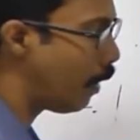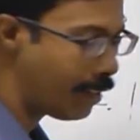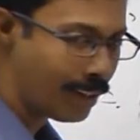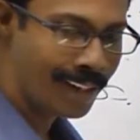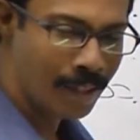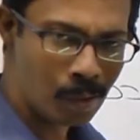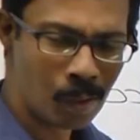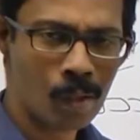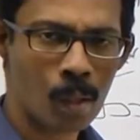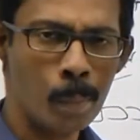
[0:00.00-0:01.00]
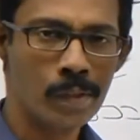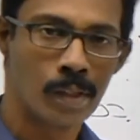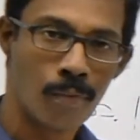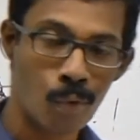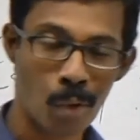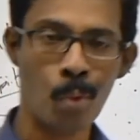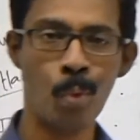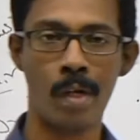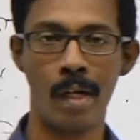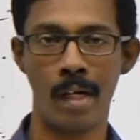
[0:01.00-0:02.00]
இந்த எண்டோடோமிஸ் ஆஃப்
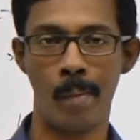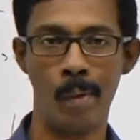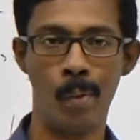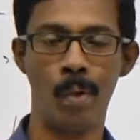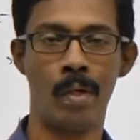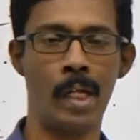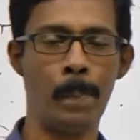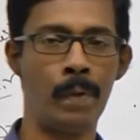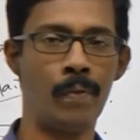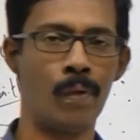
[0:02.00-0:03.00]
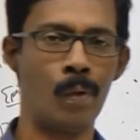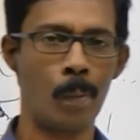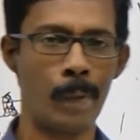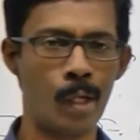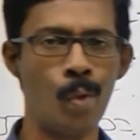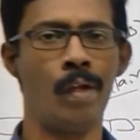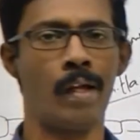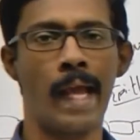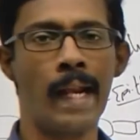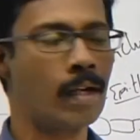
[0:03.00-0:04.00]
ரூட்டில் நம்ம ஒரு டைப் ஆஃப் ஒரு பெக்யூலியர்
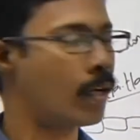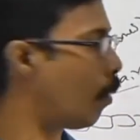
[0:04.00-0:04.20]
கேரக்டர்